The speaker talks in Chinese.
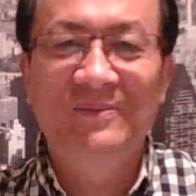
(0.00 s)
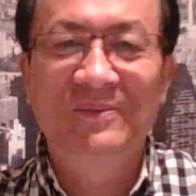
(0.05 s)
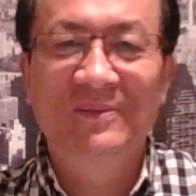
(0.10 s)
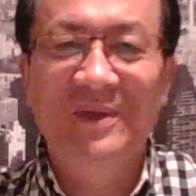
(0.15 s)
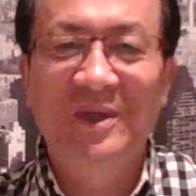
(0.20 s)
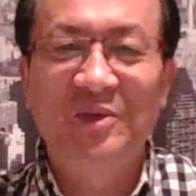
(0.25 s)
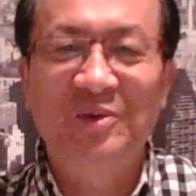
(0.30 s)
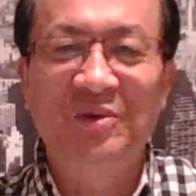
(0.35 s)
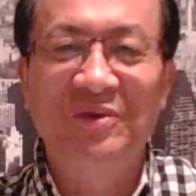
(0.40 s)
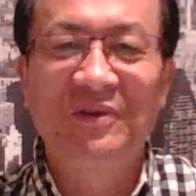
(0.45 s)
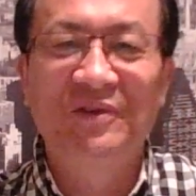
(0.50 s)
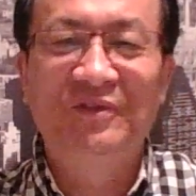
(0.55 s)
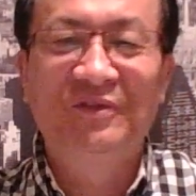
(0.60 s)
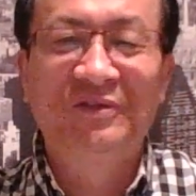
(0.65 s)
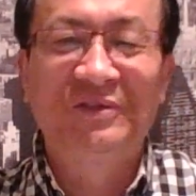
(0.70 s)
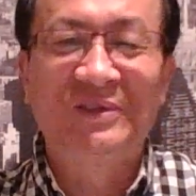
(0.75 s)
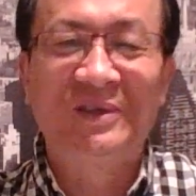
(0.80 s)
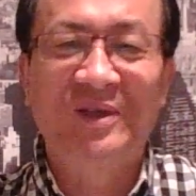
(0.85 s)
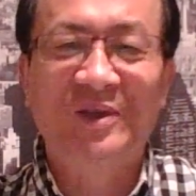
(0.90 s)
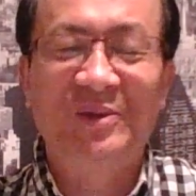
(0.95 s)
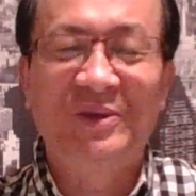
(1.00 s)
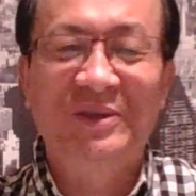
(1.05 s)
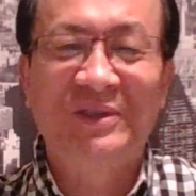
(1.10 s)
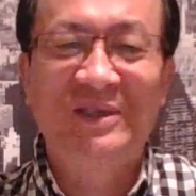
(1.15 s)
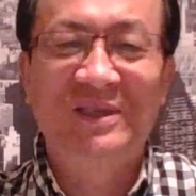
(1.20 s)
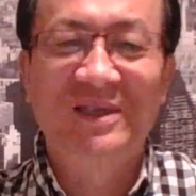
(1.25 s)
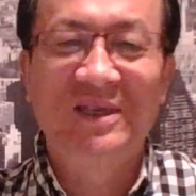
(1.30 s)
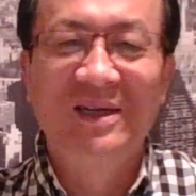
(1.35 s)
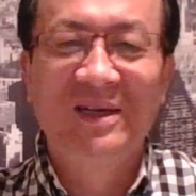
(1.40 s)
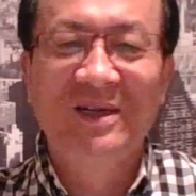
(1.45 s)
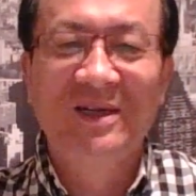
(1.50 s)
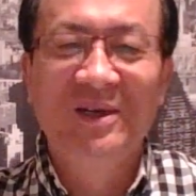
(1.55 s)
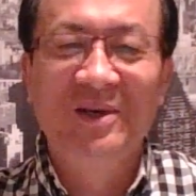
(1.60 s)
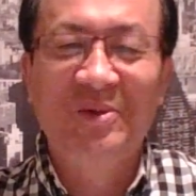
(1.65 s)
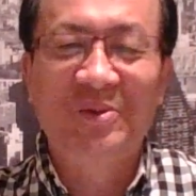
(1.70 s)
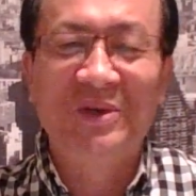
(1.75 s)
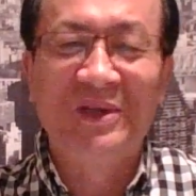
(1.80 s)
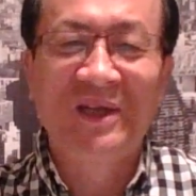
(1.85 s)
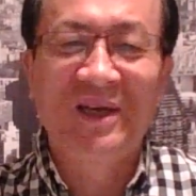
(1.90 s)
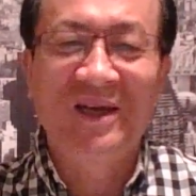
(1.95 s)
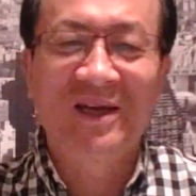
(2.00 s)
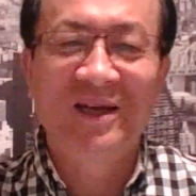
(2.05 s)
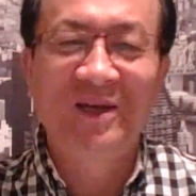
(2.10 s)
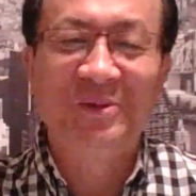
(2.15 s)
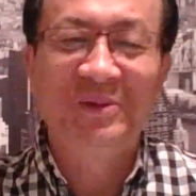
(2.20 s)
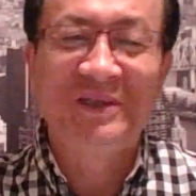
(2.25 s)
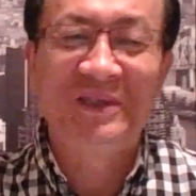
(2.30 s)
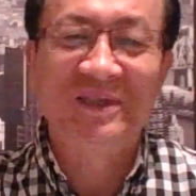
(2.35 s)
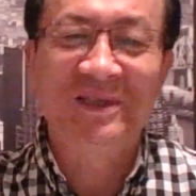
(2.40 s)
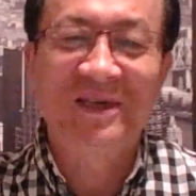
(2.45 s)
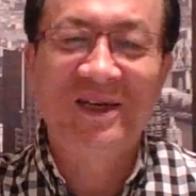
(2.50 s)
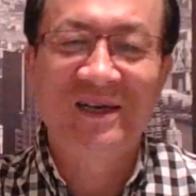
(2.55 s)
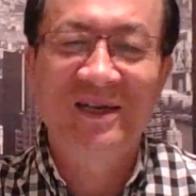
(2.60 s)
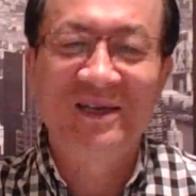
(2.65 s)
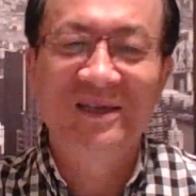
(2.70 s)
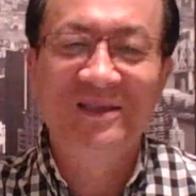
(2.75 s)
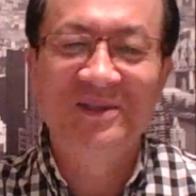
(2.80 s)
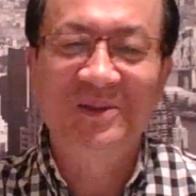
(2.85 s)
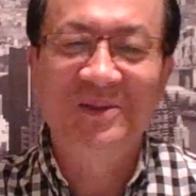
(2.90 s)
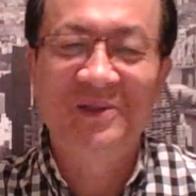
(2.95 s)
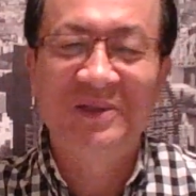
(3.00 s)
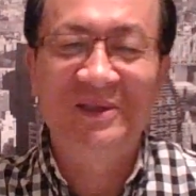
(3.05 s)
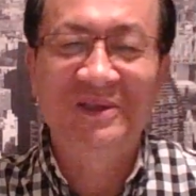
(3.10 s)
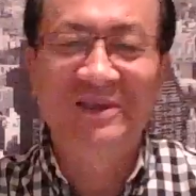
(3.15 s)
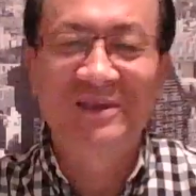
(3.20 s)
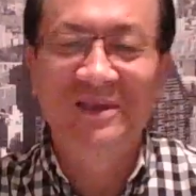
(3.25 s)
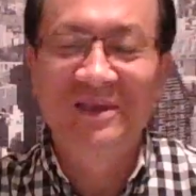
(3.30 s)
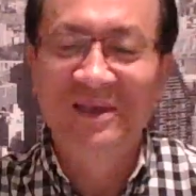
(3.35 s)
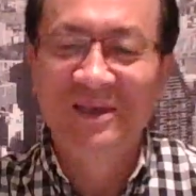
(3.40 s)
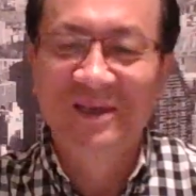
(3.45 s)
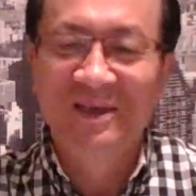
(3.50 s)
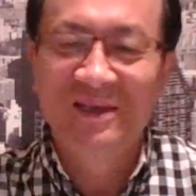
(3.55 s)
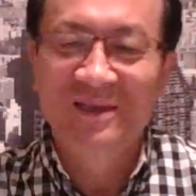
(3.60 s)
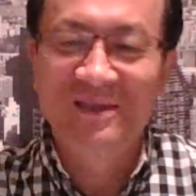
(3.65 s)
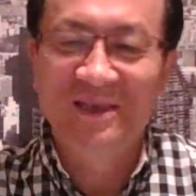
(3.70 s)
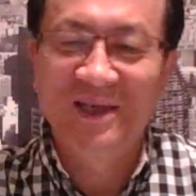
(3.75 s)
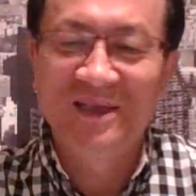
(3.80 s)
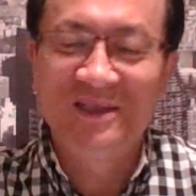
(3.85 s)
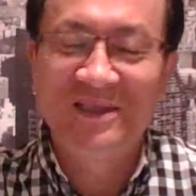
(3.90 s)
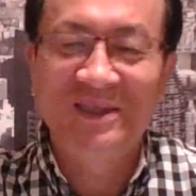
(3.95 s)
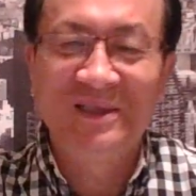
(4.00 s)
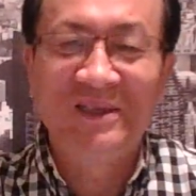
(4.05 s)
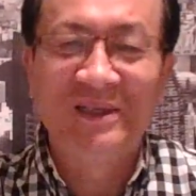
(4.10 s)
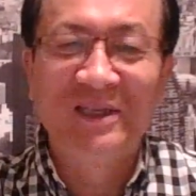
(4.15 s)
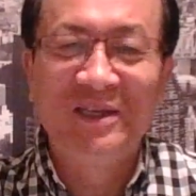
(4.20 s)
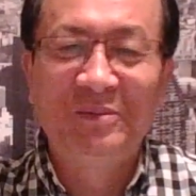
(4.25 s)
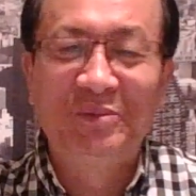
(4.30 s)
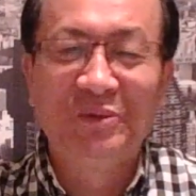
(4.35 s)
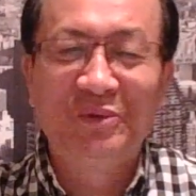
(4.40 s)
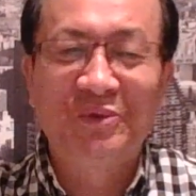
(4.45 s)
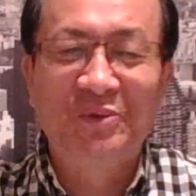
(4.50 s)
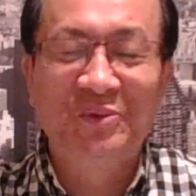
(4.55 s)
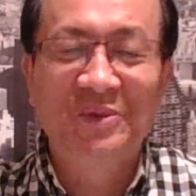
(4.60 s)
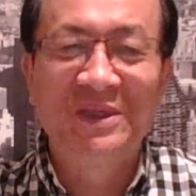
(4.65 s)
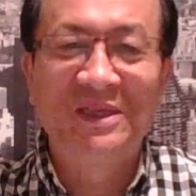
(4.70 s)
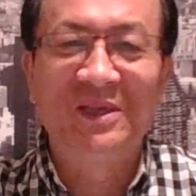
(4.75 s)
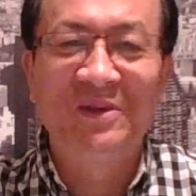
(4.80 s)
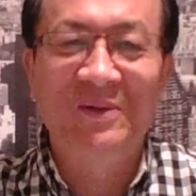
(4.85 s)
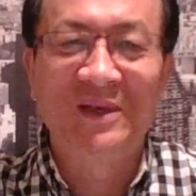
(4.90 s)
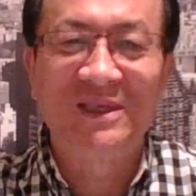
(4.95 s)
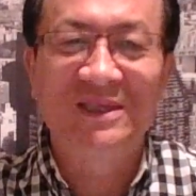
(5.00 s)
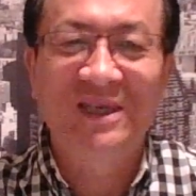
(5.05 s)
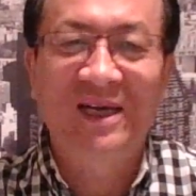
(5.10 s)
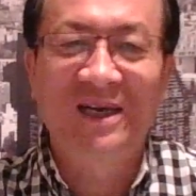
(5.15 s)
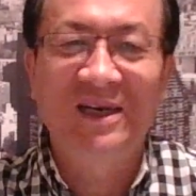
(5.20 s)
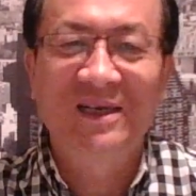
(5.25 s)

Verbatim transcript: 所谓辅警，就是国内很流行哈，就是在警力不足的情况下，